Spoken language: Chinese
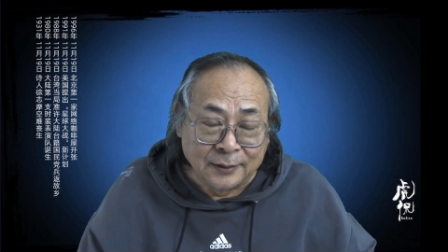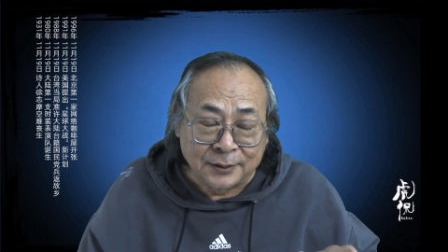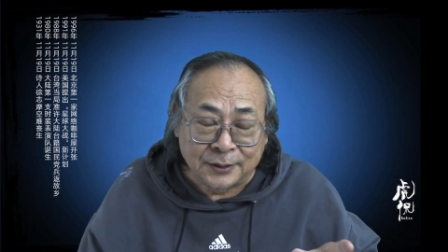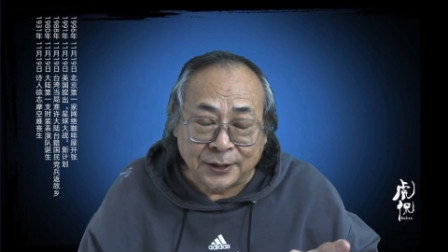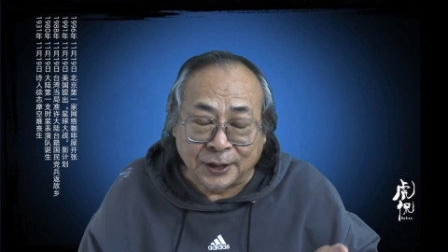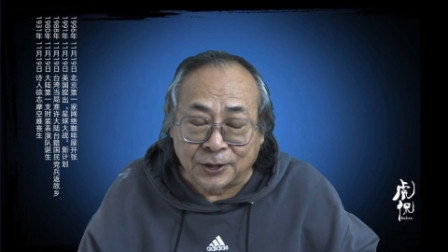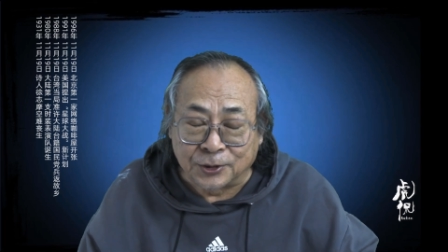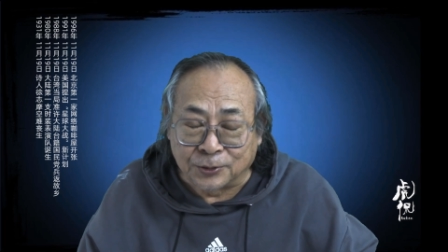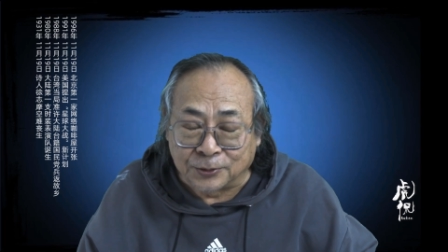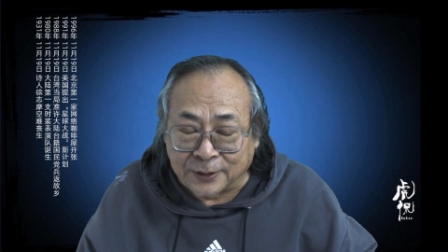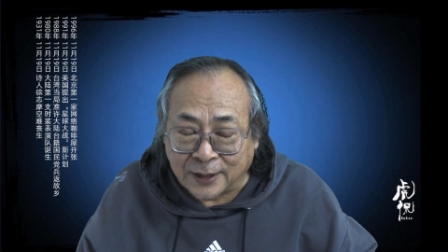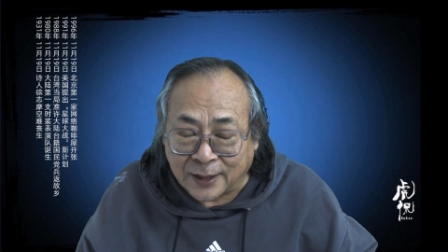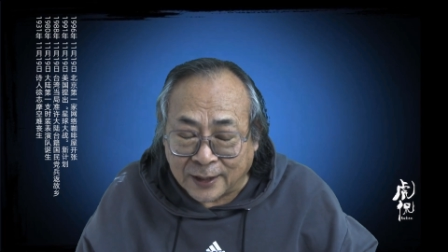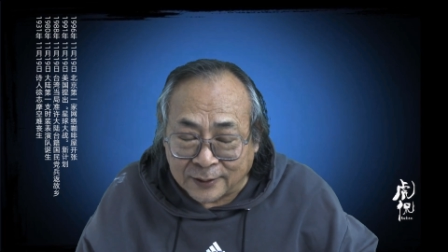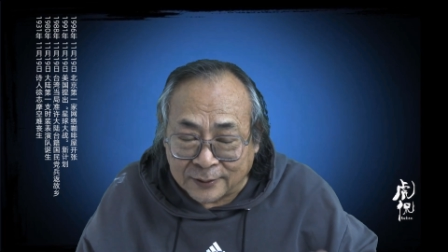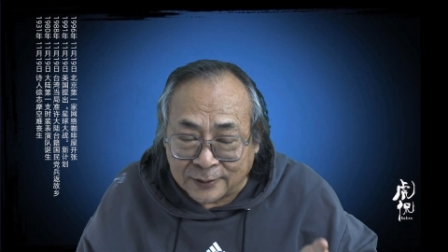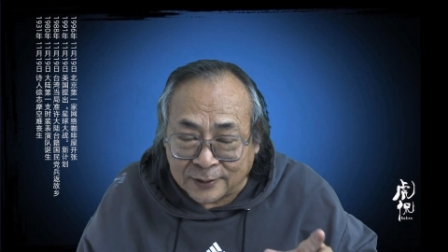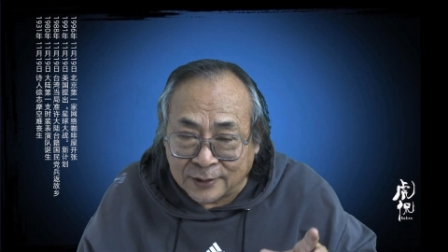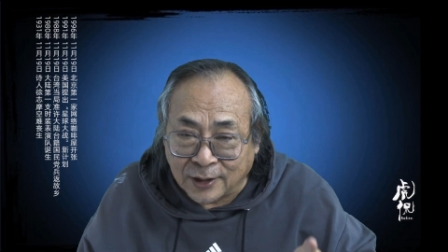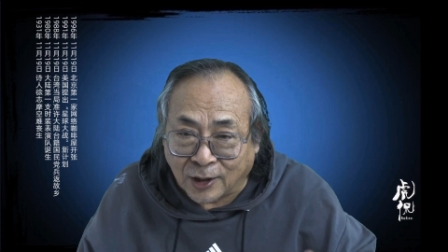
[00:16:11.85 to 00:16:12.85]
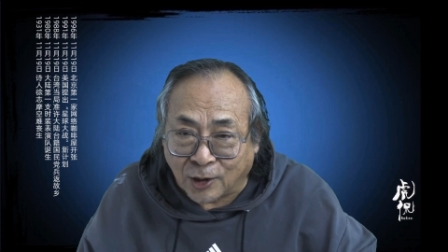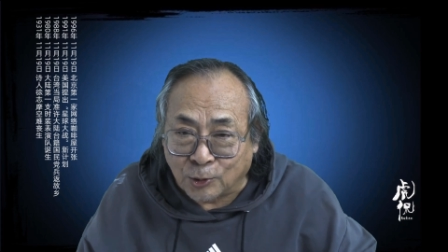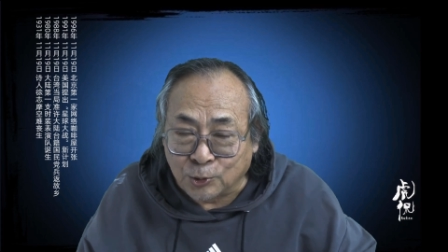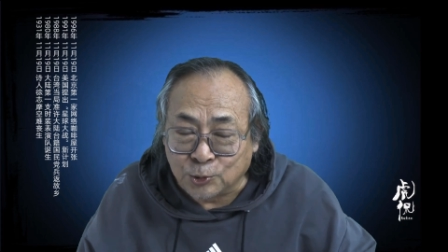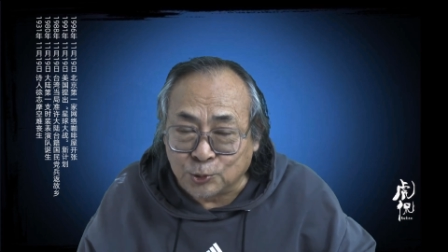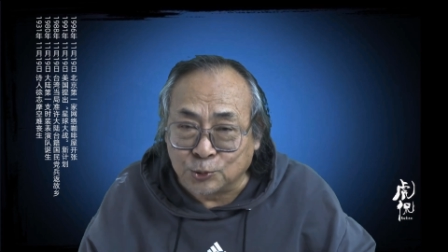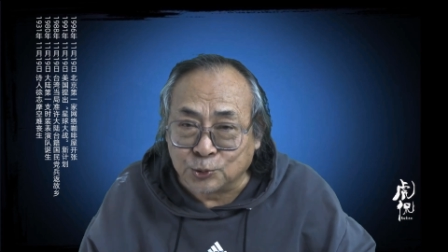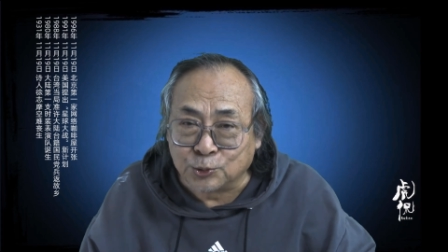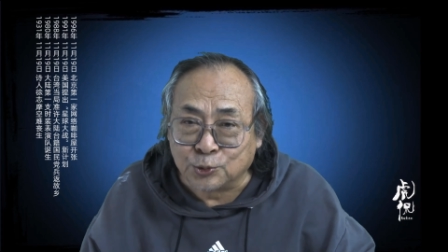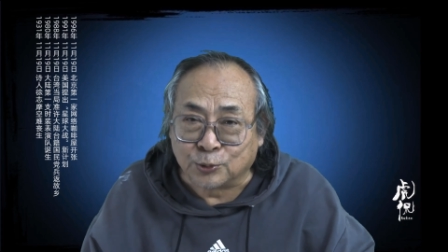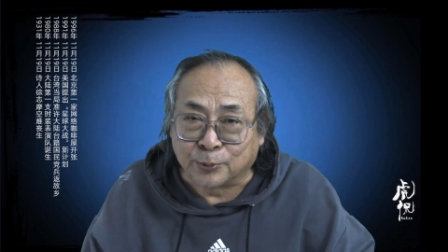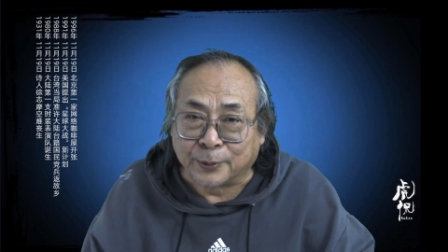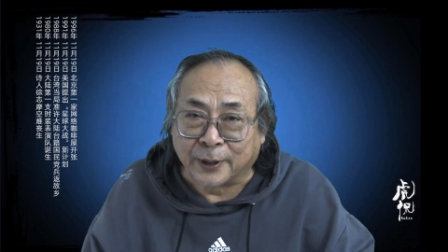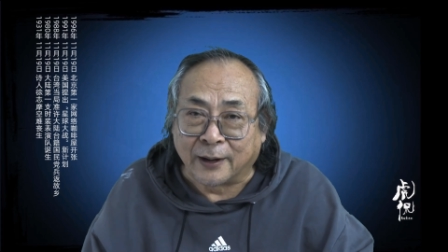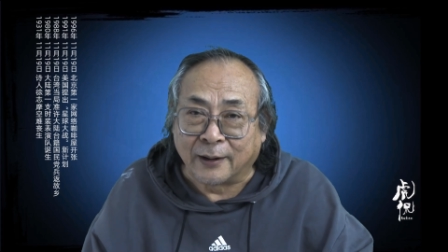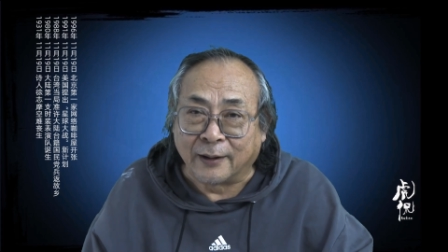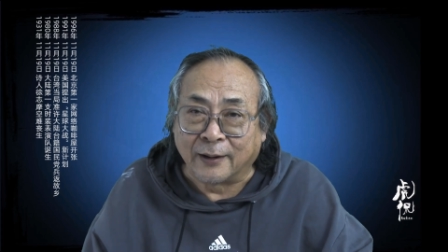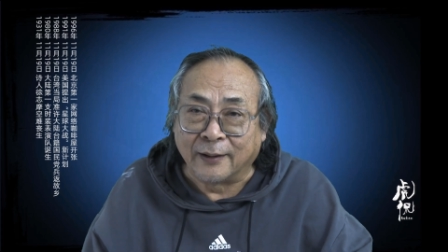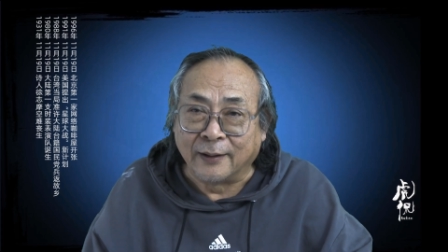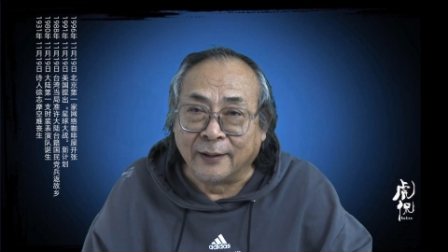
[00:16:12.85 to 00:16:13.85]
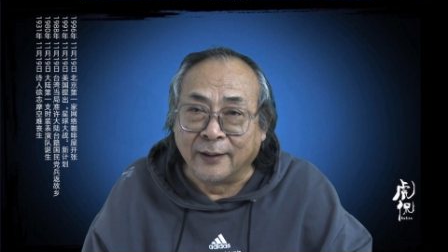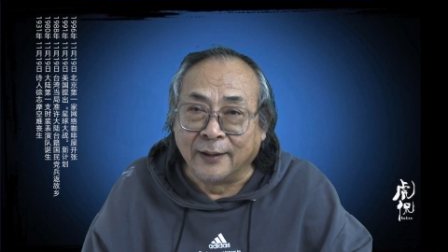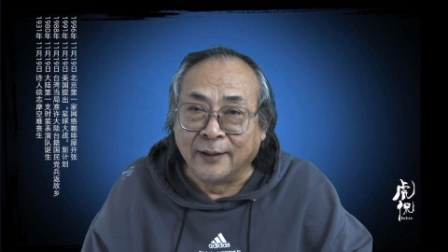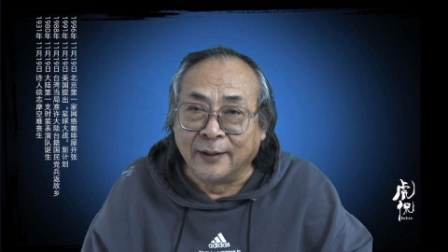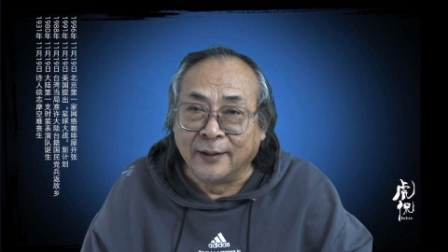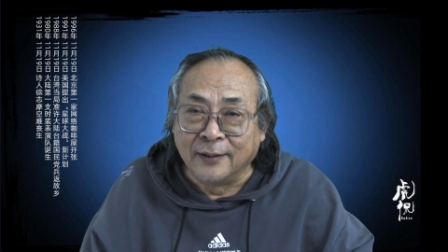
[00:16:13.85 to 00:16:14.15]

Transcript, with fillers: 这时候呢，陶铸出面了。